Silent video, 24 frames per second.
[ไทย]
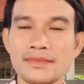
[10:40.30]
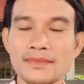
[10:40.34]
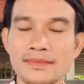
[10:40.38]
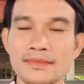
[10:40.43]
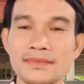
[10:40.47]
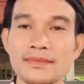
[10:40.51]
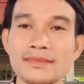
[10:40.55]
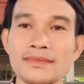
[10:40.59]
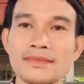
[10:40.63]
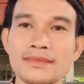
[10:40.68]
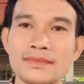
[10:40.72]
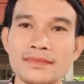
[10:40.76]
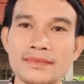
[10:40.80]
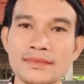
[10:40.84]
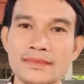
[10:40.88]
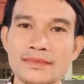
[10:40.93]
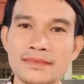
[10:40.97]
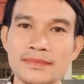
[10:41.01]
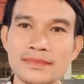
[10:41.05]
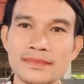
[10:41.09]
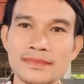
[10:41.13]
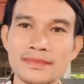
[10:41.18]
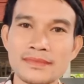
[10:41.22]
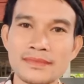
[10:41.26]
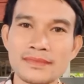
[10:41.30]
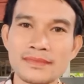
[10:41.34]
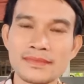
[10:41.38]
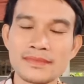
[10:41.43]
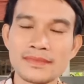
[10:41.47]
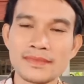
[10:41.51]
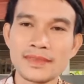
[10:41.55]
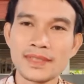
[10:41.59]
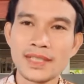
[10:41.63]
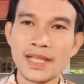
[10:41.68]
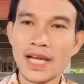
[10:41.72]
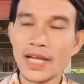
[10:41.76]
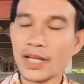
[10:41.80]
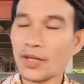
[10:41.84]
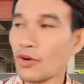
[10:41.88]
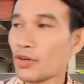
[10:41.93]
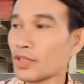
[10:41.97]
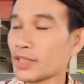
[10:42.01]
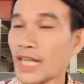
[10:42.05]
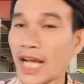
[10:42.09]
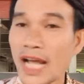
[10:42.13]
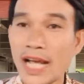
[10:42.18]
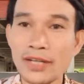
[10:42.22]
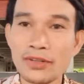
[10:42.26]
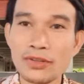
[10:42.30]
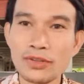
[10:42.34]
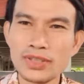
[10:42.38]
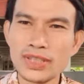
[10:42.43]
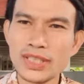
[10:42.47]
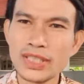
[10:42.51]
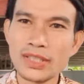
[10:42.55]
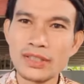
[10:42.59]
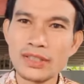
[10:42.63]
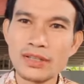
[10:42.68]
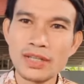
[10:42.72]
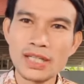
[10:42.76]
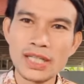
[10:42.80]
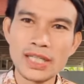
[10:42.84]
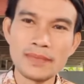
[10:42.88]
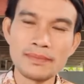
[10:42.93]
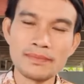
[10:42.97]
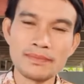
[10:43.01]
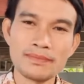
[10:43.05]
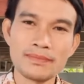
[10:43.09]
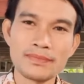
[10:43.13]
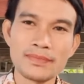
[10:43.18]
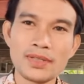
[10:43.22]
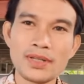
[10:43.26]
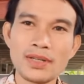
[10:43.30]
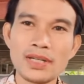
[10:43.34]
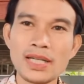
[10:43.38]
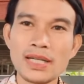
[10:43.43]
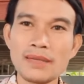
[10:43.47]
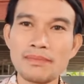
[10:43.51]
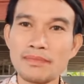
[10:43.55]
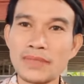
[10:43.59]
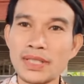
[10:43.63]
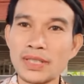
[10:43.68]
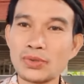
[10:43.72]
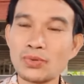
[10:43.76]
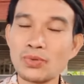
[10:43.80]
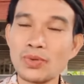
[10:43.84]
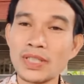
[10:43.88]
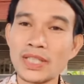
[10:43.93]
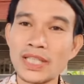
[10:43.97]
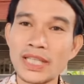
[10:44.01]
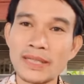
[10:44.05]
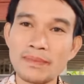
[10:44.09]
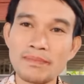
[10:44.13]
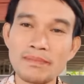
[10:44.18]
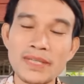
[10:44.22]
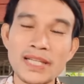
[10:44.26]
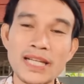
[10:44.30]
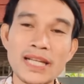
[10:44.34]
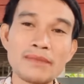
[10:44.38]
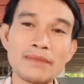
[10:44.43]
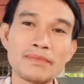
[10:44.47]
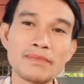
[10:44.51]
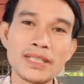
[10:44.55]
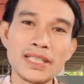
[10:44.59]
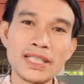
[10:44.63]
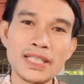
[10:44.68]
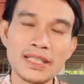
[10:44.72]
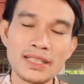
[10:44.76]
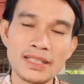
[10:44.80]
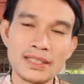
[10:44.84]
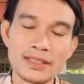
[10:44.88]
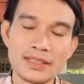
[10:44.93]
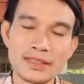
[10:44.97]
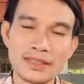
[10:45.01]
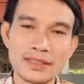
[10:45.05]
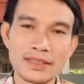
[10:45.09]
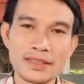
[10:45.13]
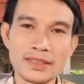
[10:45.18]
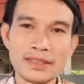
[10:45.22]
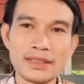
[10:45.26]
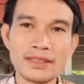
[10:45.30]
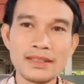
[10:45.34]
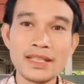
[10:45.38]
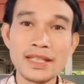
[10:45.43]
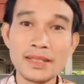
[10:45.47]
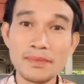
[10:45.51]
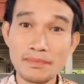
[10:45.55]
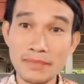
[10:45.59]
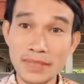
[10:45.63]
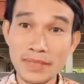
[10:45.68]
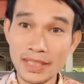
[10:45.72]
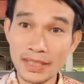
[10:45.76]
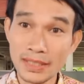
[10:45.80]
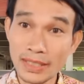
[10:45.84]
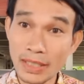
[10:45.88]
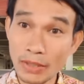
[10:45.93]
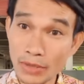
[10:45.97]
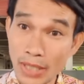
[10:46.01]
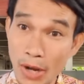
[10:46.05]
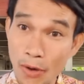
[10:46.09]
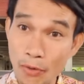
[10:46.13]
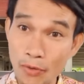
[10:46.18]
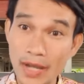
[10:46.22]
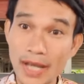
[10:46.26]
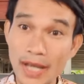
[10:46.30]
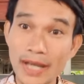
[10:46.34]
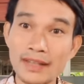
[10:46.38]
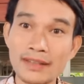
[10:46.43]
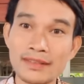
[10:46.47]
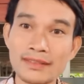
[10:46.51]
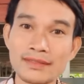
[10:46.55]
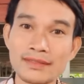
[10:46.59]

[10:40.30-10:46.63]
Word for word: อืมไอ้น้องชายคนหนึ่งก็เริ่ม ก็เริ่มมีธุรกิจมีนั่นมีนี่ เริ่มมีเท่า ๆกัน